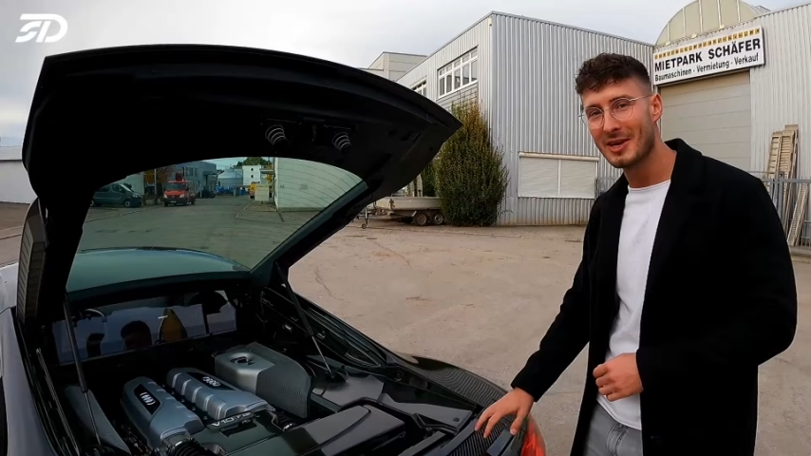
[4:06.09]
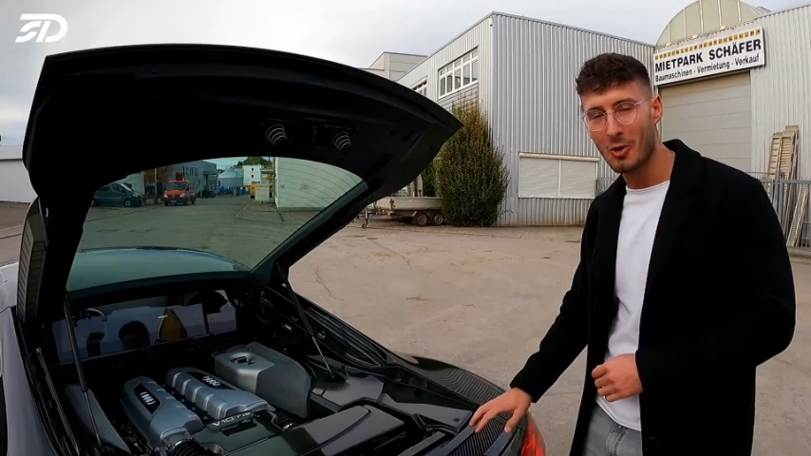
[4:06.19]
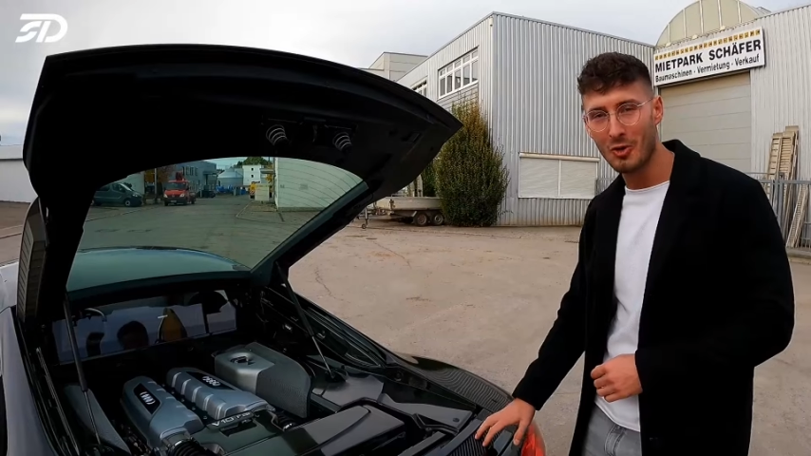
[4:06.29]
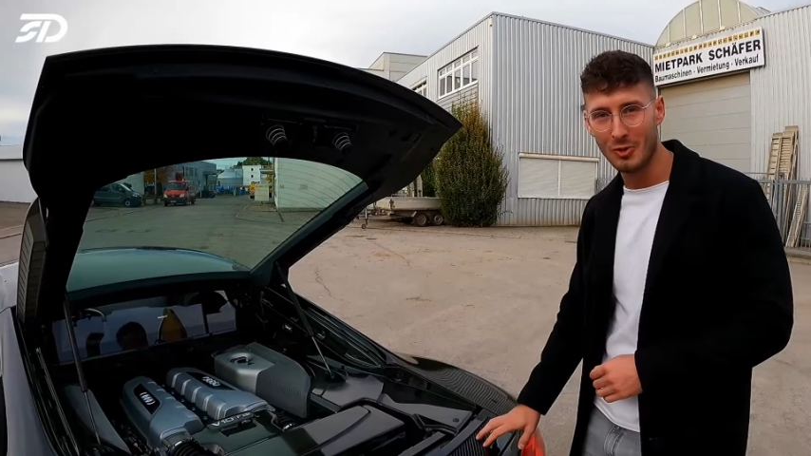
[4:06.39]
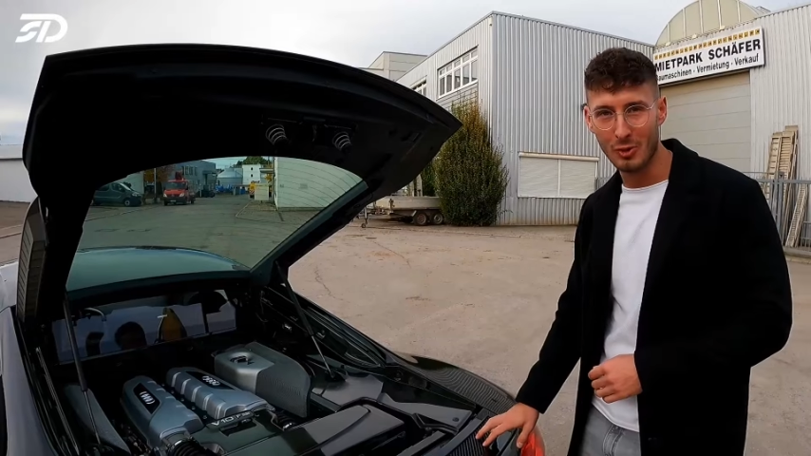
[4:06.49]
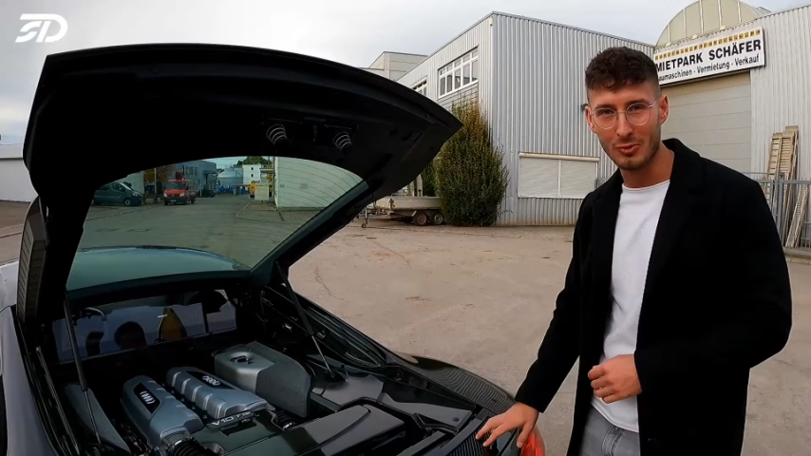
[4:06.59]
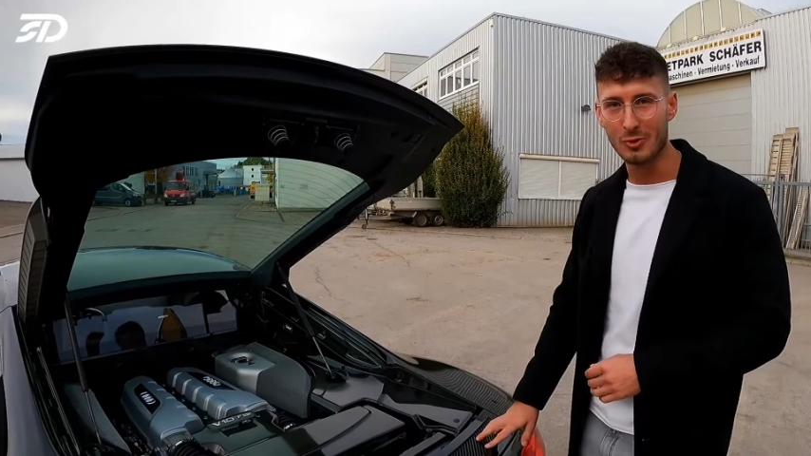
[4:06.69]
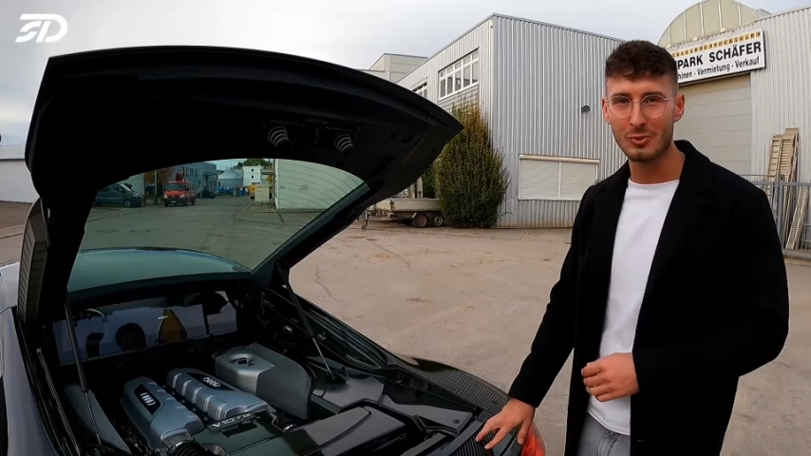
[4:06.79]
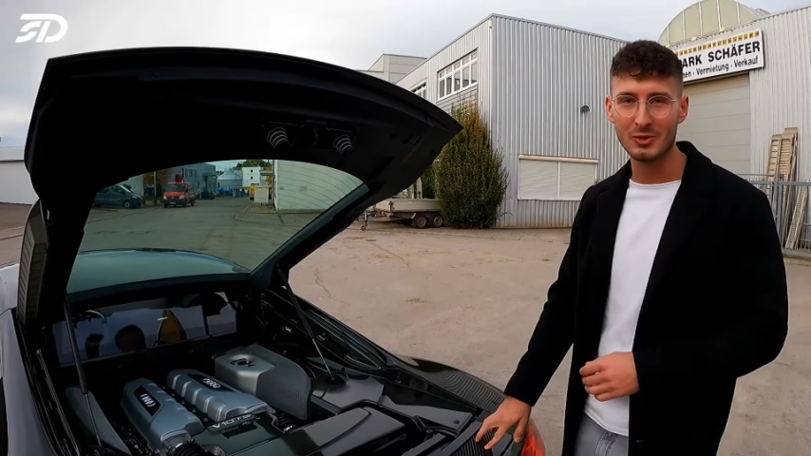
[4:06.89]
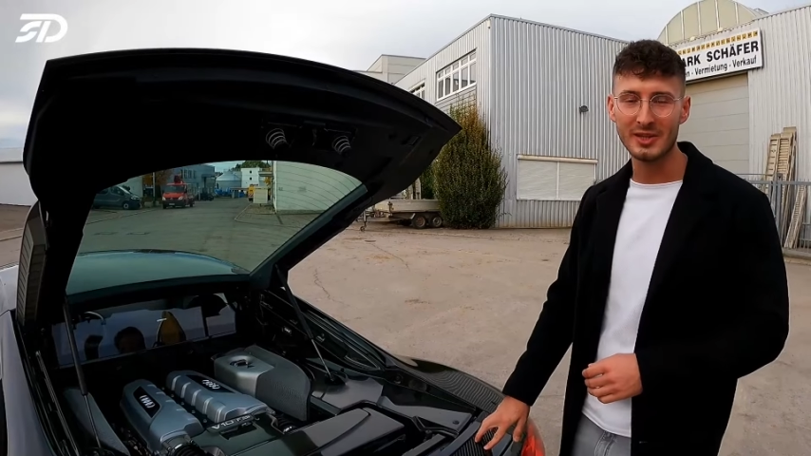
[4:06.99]
auch ein
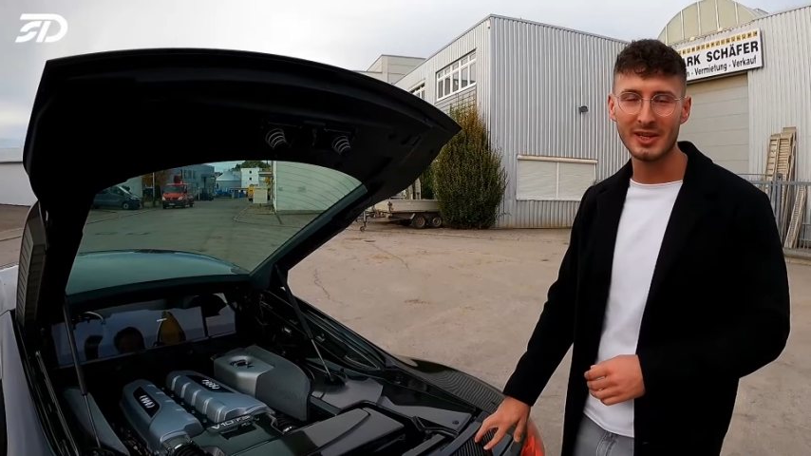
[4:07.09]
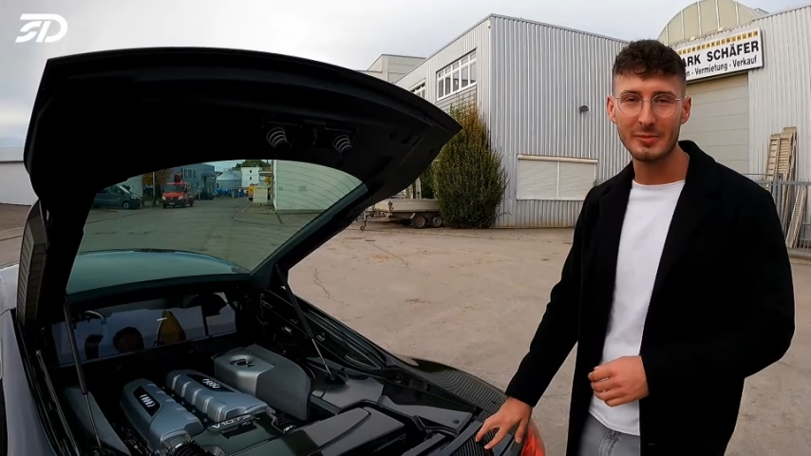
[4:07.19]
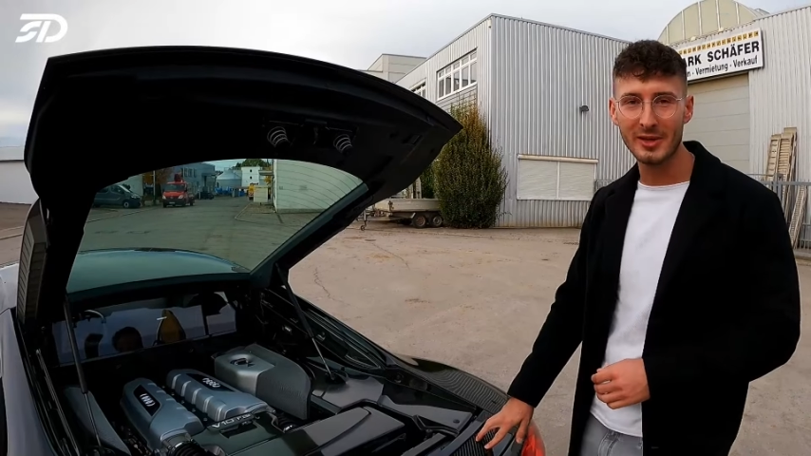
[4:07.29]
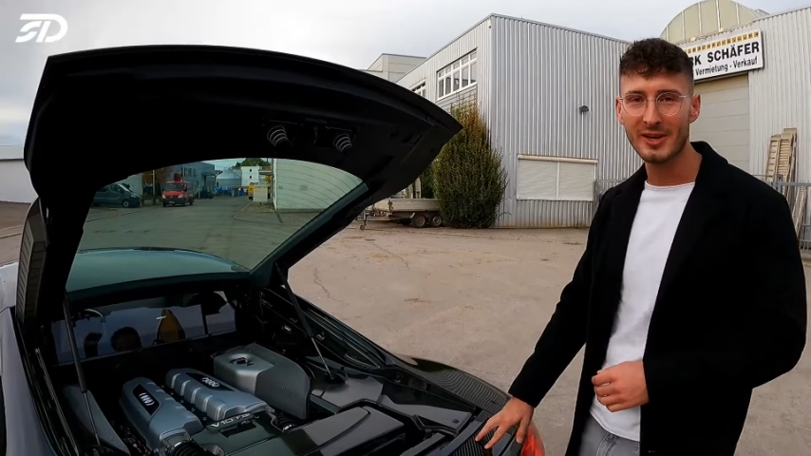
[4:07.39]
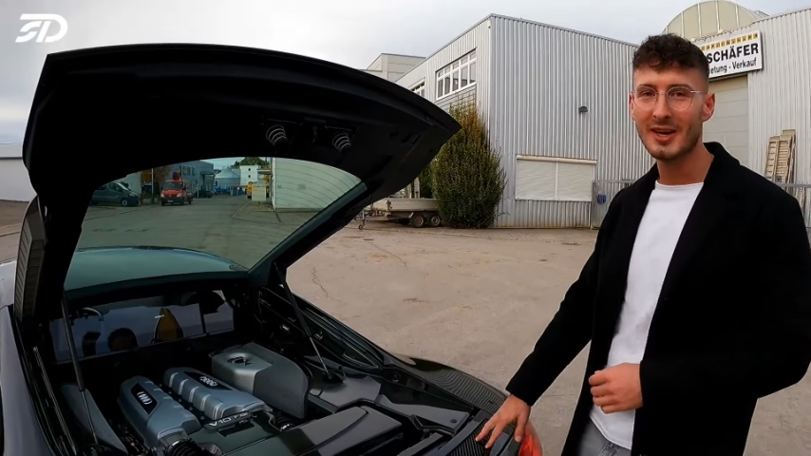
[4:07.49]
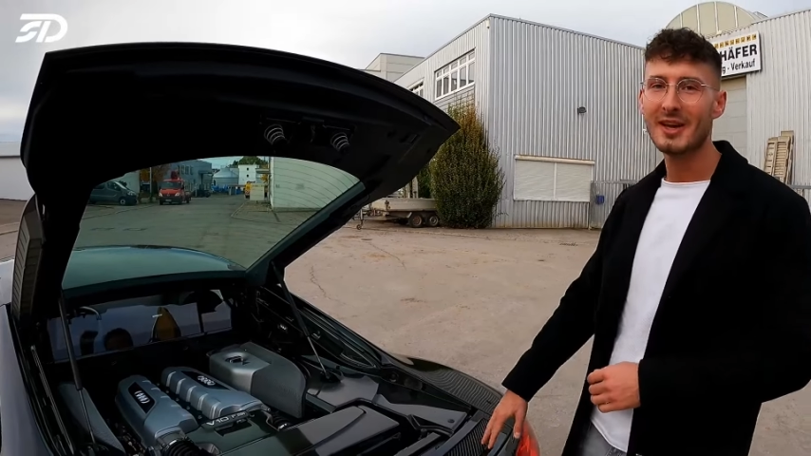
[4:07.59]
Doppelkupplungsgetriebe.